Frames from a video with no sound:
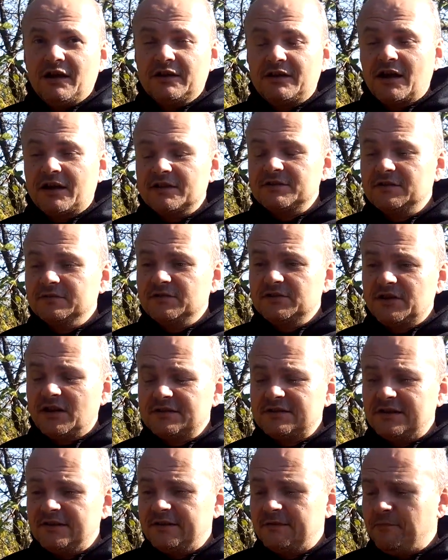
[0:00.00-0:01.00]
гораздо
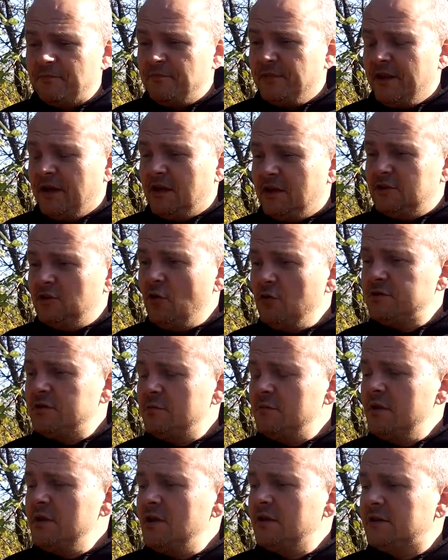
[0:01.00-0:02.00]
возросли. Но,
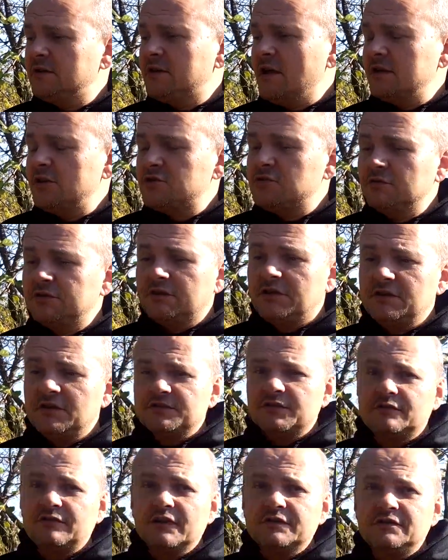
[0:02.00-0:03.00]
тем не менее, Китай ничего
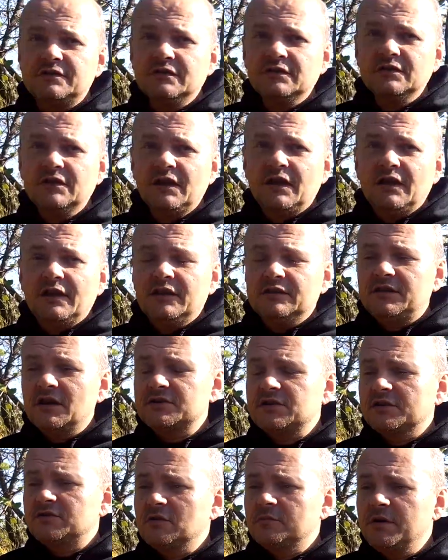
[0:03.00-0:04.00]
не захватил и
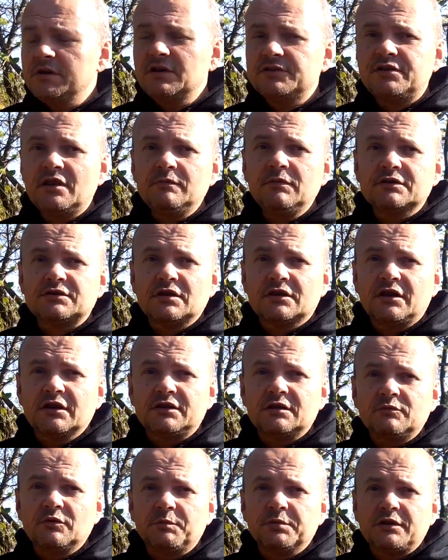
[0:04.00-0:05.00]
даже особо и не стремится к
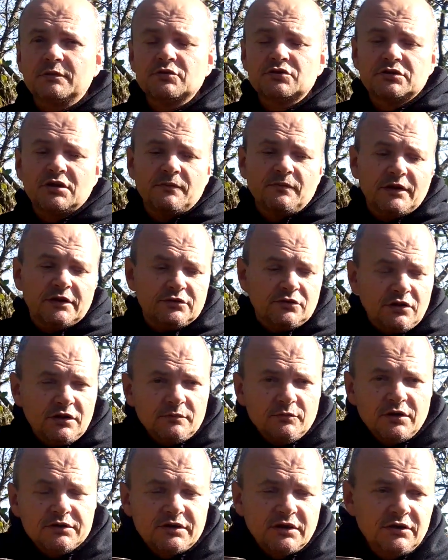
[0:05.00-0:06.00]
этому, потому что то
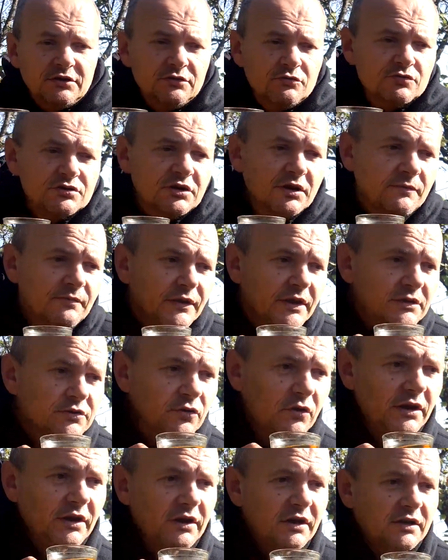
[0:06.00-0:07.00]
ли ему это не нужно,
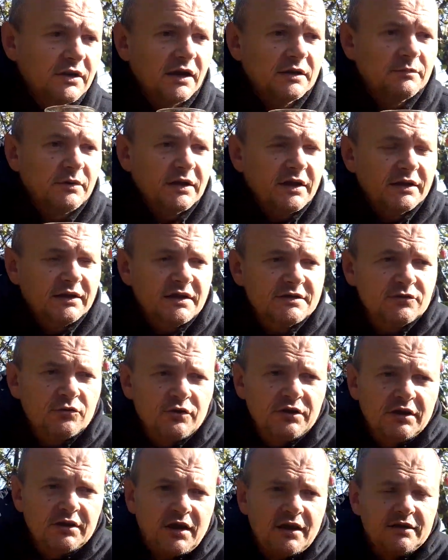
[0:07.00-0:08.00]
то ли как бы есть
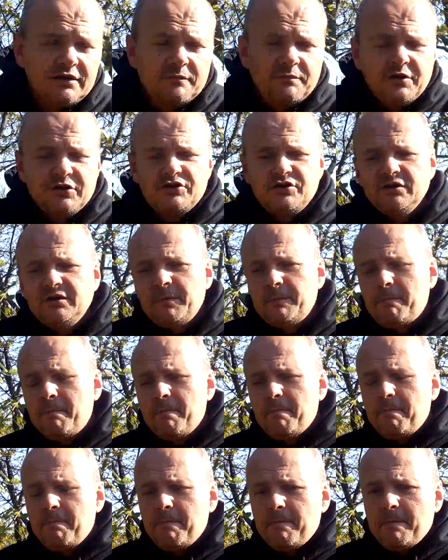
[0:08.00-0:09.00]
другие какие-то причины.
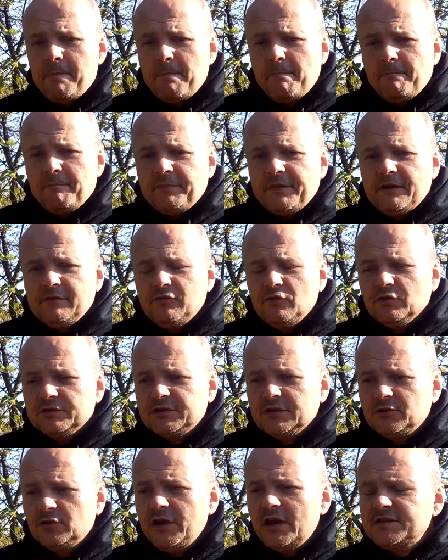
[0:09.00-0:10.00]

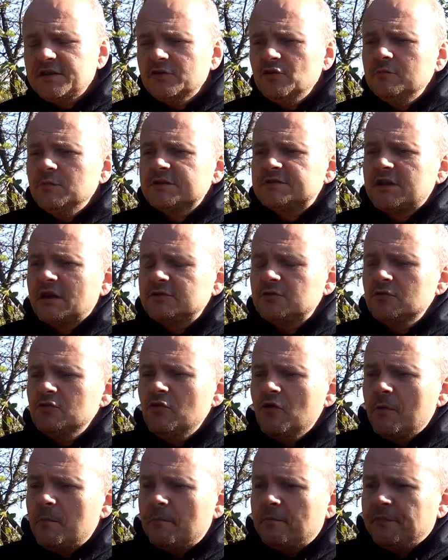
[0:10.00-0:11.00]
Вот. Но я задумался о
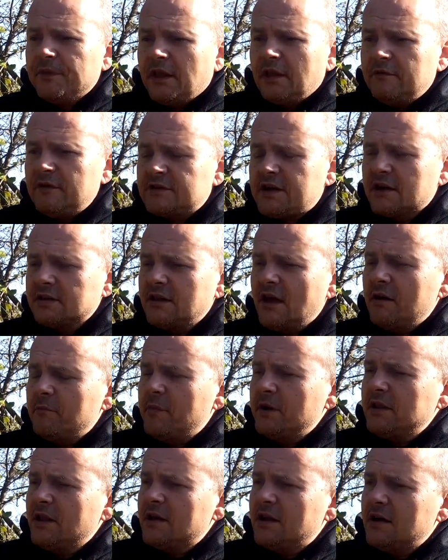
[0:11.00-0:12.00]
другом. Ведь когда
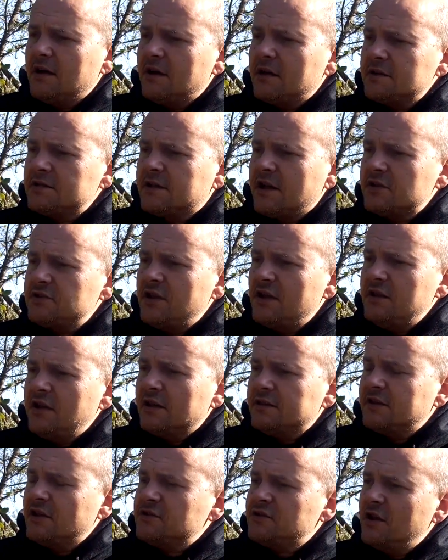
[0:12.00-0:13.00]
было э,
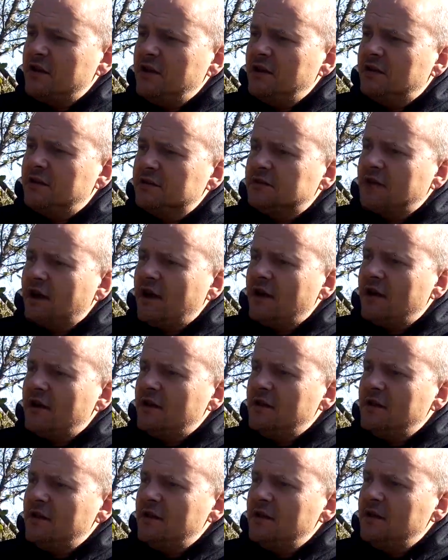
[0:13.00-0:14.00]
расхождение отношений
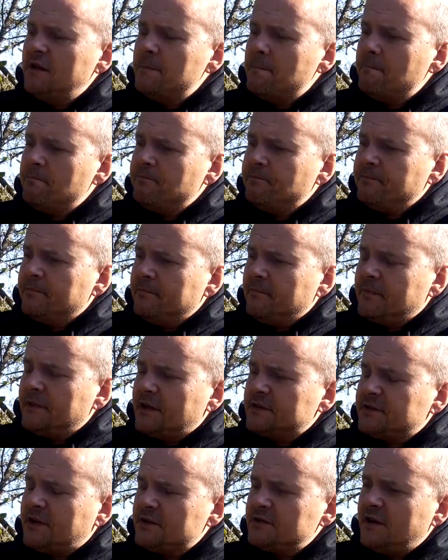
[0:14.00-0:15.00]
Китая и,
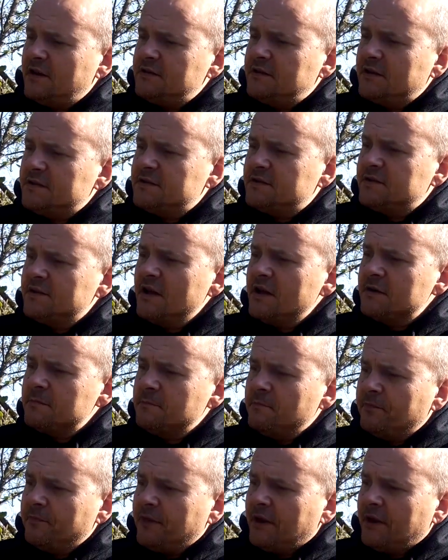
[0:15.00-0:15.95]
так сказать, СССР,